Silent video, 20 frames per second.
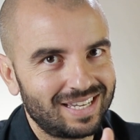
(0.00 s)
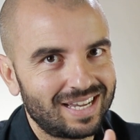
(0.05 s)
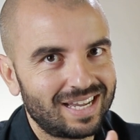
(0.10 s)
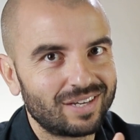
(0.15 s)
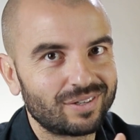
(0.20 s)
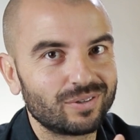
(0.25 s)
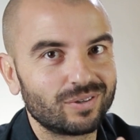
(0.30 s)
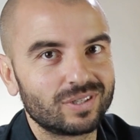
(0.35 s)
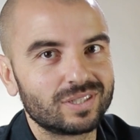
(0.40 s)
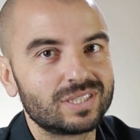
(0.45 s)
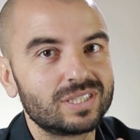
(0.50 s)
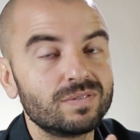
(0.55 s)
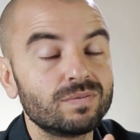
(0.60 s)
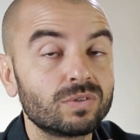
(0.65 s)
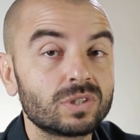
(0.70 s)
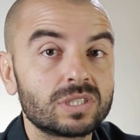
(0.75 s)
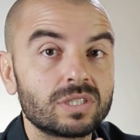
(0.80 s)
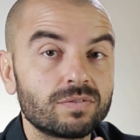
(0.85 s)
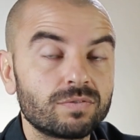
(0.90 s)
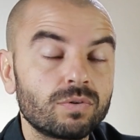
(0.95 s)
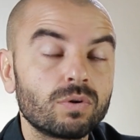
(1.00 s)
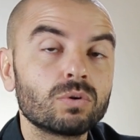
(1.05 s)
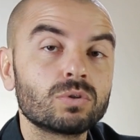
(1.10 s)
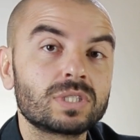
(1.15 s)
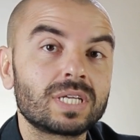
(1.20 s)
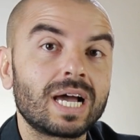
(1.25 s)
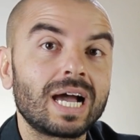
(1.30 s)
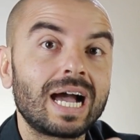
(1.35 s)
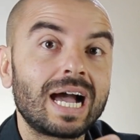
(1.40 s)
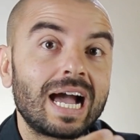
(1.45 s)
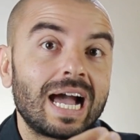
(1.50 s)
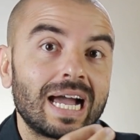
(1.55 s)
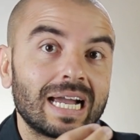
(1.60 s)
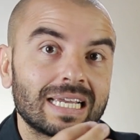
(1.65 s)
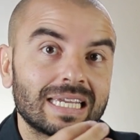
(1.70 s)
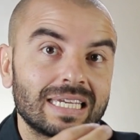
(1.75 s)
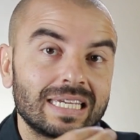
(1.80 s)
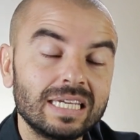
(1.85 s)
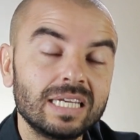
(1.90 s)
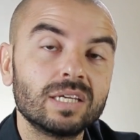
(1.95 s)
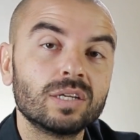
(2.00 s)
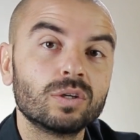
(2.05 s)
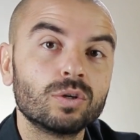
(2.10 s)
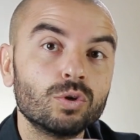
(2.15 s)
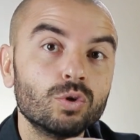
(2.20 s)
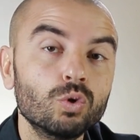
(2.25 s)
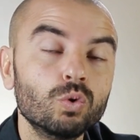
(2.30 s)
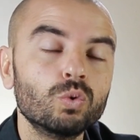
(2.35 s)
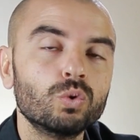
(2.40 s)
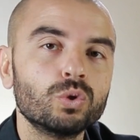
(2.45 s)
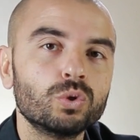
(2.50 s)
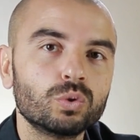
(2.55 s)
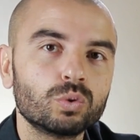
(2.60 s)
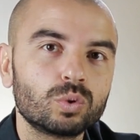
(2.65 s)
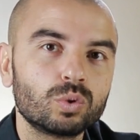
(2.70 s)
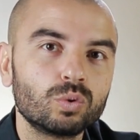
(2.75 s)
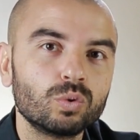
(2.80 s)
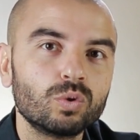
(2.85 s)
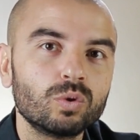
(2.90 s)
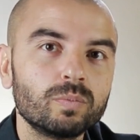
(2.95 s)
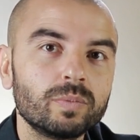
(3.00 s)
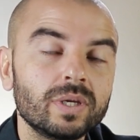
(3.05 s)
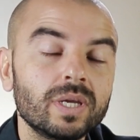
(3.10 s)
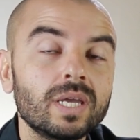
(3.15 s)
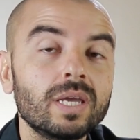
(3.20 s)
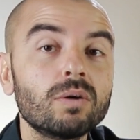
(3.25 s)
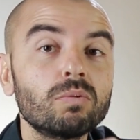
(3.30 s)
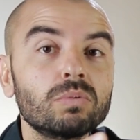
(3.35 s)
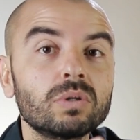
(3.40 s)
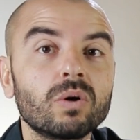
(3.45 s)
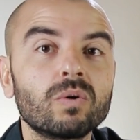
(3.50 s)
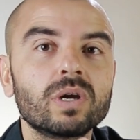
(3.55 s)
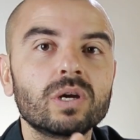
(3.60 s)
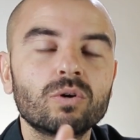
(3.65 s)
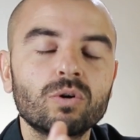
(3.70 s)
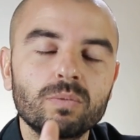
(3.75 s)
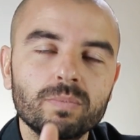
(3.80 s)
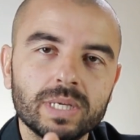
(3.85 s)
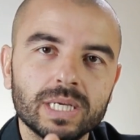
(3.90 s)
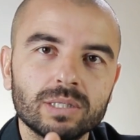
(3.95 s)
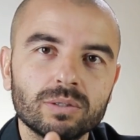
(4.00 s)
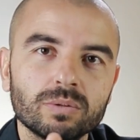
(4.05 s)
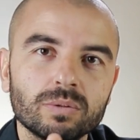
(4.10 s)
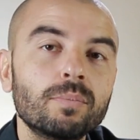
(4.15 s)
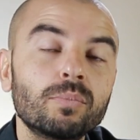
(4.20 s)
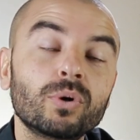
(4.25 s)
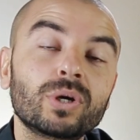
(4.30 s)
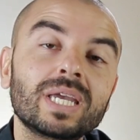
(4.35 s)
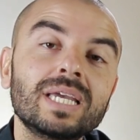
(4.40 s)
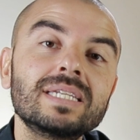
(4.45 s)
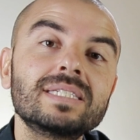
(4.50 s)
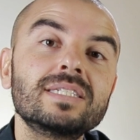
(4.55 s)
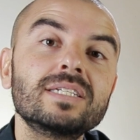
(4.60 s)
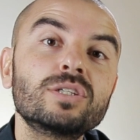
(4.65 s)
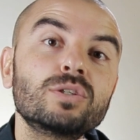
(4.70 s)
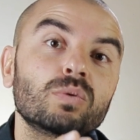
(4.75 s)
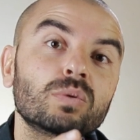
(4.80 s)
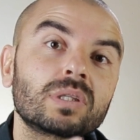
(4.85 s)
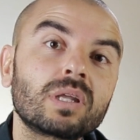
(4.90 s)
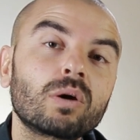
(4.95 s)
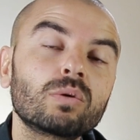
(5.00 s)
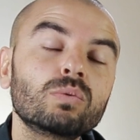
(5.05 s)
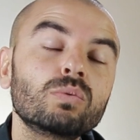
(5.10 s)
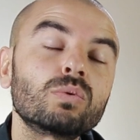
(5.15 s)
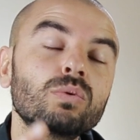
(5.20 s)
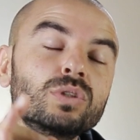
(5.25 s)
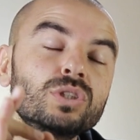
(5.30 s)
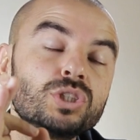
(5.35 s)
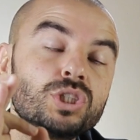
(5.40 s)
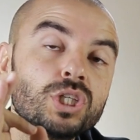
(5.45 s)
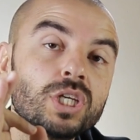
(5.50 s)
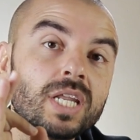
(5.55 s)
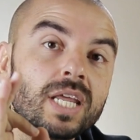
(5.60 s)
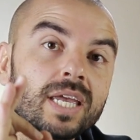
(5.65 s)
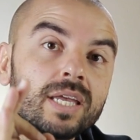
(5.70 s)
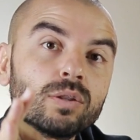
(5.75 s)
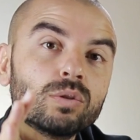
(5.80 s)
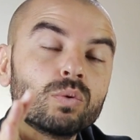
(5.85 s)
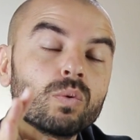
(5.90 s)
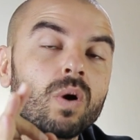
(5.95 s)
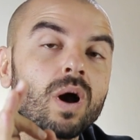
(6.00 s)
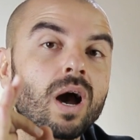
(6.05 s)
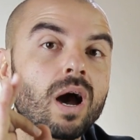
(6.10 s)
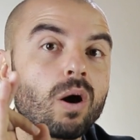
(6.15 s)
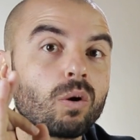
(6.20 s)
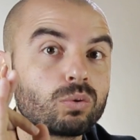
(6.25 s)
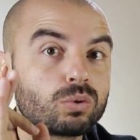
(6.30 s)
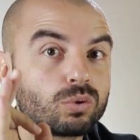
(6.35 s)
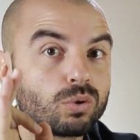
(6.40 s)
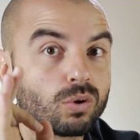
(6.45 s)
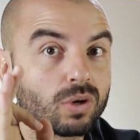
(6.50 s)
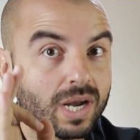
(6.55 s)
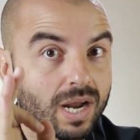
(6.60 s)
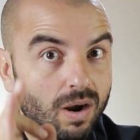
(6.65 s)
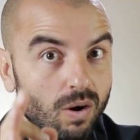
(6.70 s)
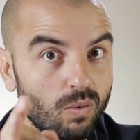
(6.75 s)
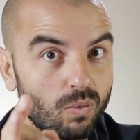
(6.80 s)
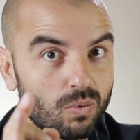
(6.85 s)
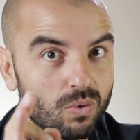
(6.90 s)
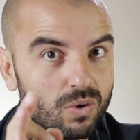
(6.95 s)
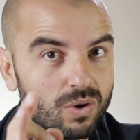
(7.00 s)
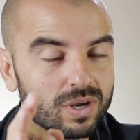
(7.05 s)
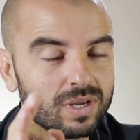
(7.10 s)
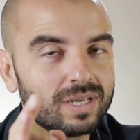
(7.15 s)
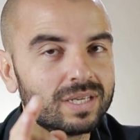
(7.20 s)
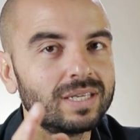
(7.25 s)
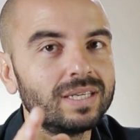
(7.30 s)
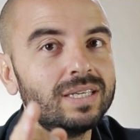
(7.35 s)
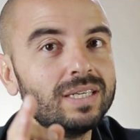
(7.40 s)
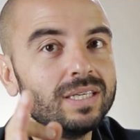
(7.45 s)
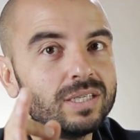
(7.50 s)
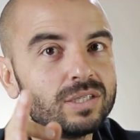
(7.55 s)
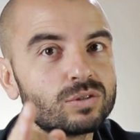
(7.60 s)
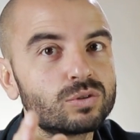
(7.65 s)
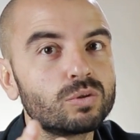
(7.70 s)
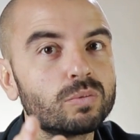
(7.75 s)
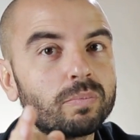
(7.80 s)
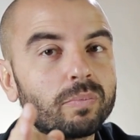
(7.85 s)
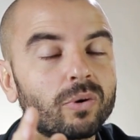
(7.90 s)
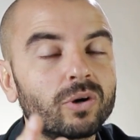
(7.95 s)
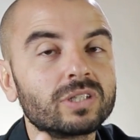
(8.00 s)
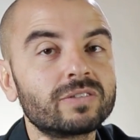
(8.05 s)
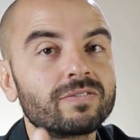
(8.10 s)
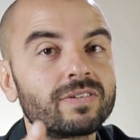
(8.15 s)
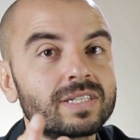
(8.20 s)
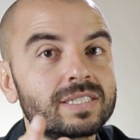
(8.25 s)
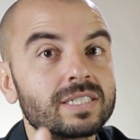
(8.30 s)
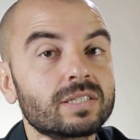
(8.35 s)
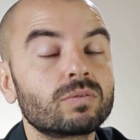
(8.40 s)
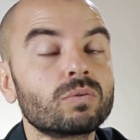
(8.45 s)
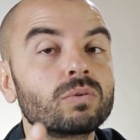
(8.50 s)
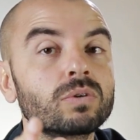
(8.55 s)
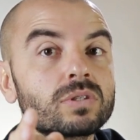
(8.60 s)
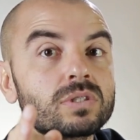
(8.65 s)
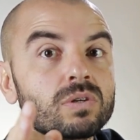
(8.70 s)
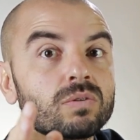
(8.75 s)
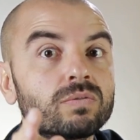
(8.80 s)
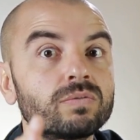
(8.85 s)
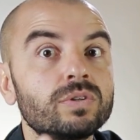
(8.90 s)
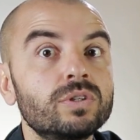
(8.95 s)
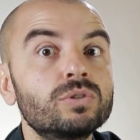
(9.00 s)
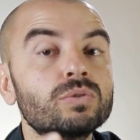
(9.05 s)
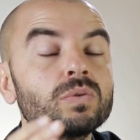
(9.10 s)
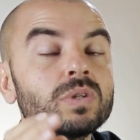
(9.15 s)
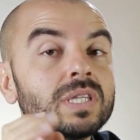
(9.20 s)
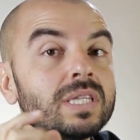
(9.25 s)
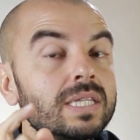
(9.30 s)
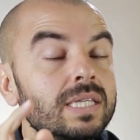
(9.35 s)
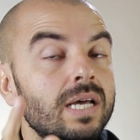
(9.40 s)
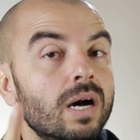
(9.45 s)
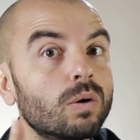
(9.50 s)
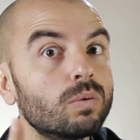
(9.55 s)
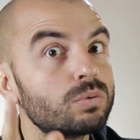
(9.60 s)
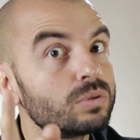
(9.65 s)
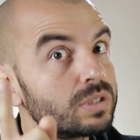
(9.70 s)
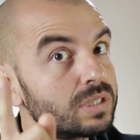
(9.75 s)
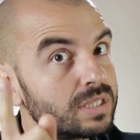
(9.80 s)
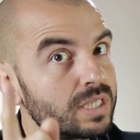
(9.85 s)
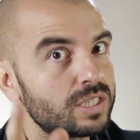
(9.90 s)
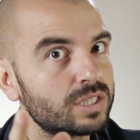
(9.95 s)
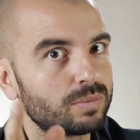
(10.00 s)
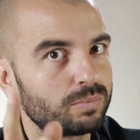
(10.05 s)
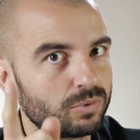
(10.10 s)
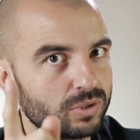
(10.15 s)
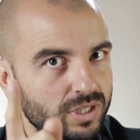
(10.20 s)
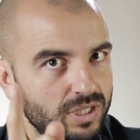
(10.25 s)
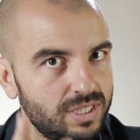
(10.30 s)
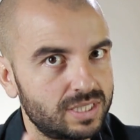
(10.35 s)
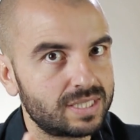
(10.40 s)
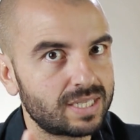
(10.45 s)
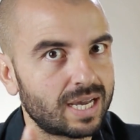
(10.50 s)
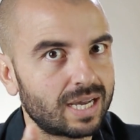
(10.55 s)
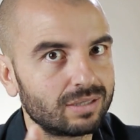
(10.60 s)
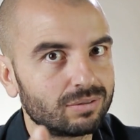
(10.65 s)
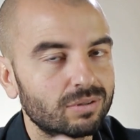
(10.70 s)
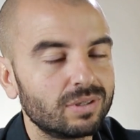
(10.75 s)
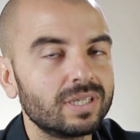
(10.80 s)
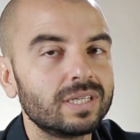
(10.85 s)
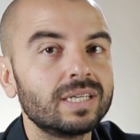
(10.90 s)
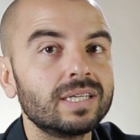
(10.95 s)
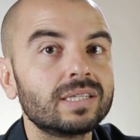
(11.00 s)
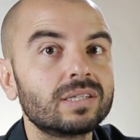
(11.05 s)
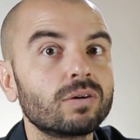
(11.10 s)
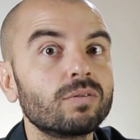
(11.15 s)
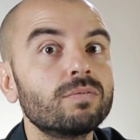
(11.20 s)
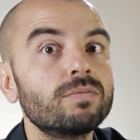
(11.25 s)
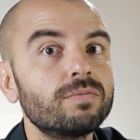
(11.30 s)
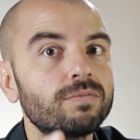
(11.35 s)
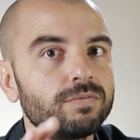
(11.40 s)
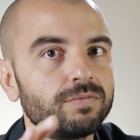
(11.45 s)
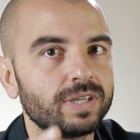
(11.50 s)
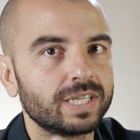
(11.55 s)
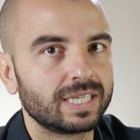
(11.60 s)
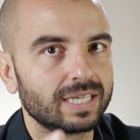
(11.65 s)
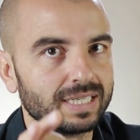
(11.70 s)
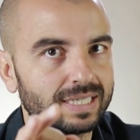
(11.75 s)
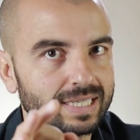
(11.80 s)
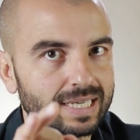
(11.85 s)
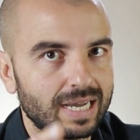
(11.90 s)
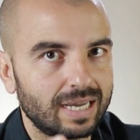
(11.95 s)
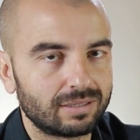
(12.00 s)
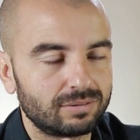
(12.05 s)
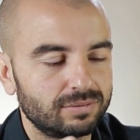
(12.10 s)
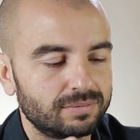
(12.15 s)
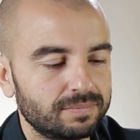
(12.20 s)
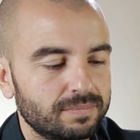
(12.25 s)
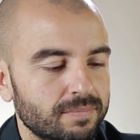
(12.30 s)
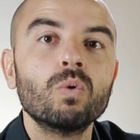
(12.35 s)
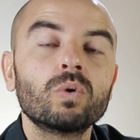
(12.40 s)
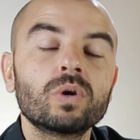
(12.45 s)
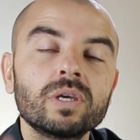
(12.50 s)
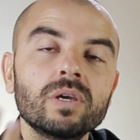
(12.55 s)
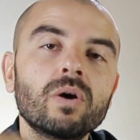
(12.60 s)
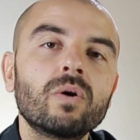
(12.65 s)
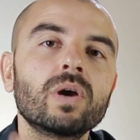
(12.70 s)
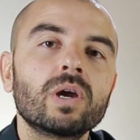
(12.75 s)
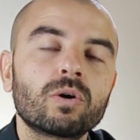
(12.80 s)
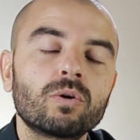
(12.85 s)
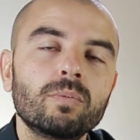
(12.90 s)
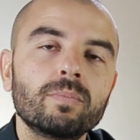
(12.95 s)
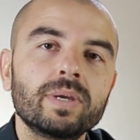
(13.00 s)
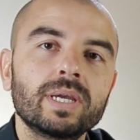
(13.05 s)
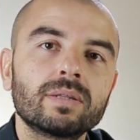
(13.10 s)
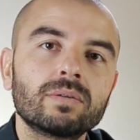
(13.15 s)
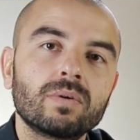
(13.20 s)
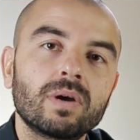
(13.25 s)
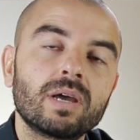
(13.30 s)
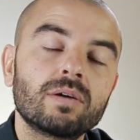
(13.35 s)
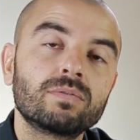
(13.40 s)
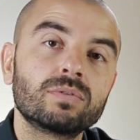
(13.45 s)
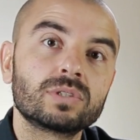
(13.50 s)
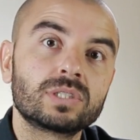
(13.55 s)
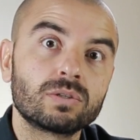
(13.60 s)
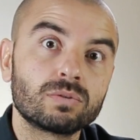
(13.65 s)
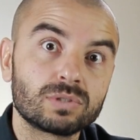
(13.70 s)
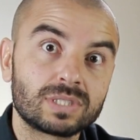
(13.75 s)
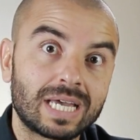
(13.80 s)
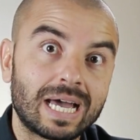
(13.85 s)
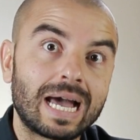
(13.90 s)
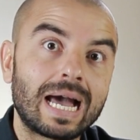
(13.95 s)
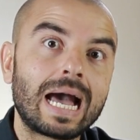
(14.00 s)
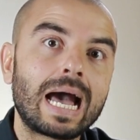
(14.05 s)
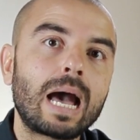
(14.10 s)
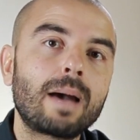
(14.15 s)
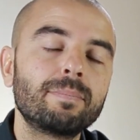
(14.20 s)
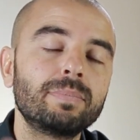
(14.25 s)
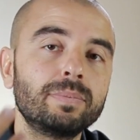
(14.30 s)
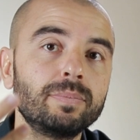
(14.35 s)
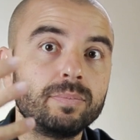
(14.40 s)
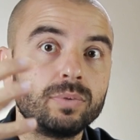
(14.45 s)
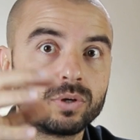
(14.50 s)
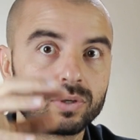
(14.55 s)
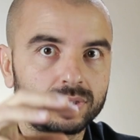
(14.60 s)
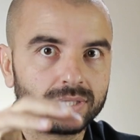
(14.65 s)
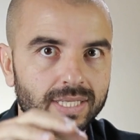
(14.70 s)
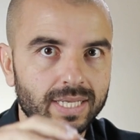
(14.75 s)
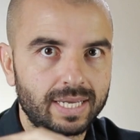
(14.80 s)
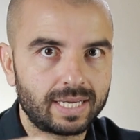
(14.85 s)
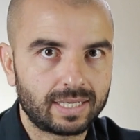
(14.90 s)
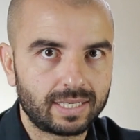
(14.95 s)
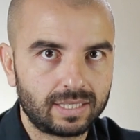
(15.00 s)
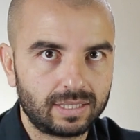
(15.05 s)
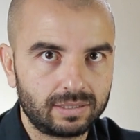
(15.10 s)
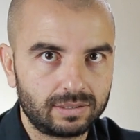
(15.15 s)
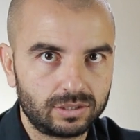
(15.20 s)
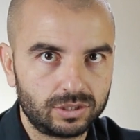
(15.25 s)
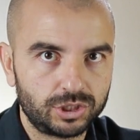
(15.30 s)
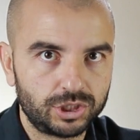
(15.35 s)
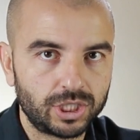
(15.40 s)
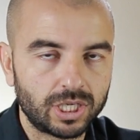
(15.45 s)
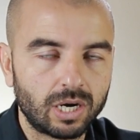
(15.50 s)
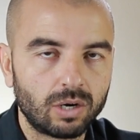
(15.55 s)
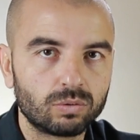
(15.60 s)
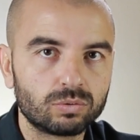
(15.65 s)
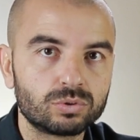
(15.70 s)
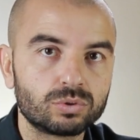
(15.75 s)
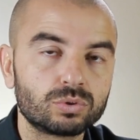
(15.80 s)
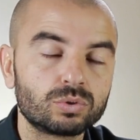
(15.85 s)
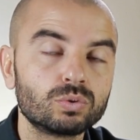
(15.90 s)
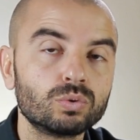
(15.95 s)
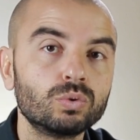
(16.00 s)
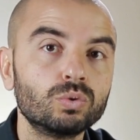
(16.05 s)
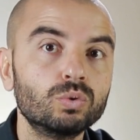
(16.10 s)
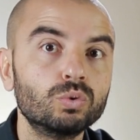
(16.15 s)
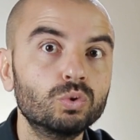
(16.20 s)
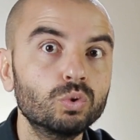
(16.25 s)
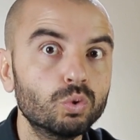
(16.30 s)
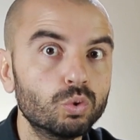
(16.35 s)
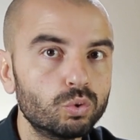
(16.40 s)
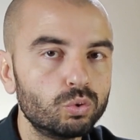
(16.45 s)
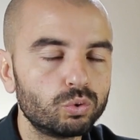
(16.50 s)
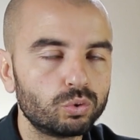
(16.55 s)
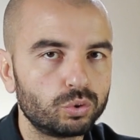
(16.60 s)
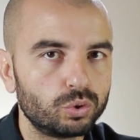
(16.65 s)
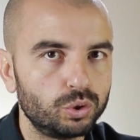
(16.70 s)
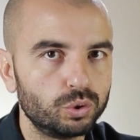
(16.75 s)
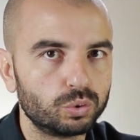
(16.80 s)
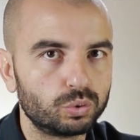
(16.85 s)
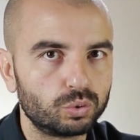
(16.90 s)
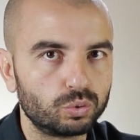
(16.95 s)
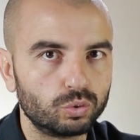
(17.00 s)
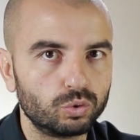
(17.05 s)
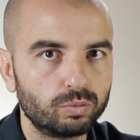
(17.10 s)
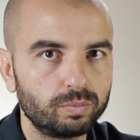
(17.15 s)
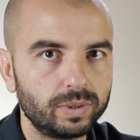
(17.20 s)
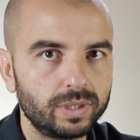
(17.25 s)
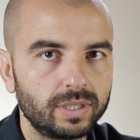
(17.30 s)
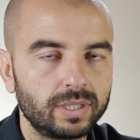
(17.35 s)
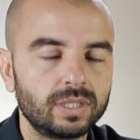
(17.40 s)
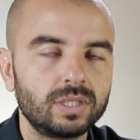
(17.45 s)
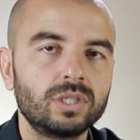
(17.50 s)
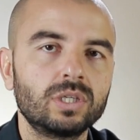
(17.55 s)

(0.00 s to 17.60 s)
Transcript: Agora, se você for usar aqui no YouTube, eu não recomendo, porque existe o tal do direito autoral. E isso pode fazer com que seu vídeo não seja monetizado. Então fica ligado. O que eu recomendo é você usar a biblioteca de áudios do YouTube.